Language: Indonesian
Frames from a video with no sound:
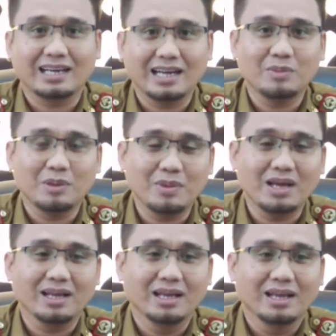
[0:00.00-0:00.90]
karena
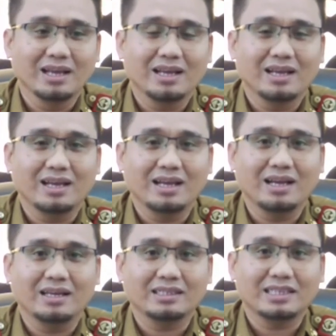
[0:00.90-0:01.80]
memang
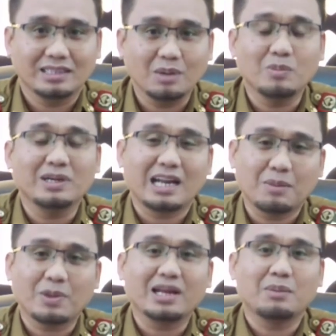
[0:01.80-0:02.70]
uh, kita
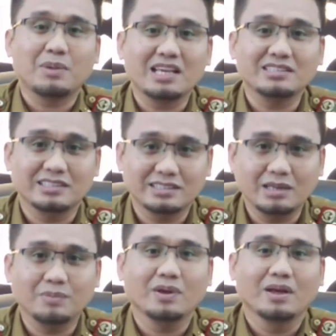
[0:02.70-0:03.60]
menerapkan namanya
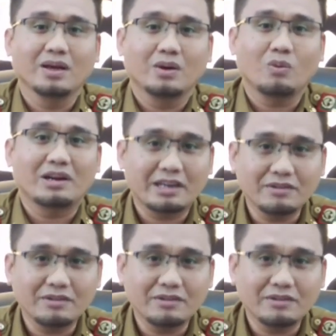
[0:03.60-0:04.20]
sistem one